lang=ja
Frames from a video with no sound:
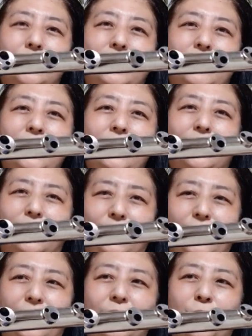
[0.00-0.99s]
キーが
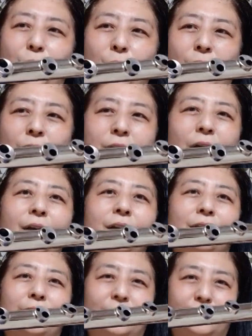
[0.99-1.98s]
ね、結構硬い
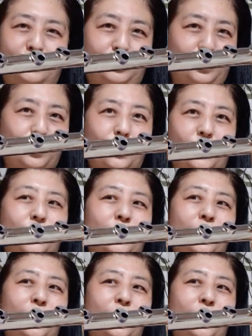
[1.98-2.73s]
んですよ。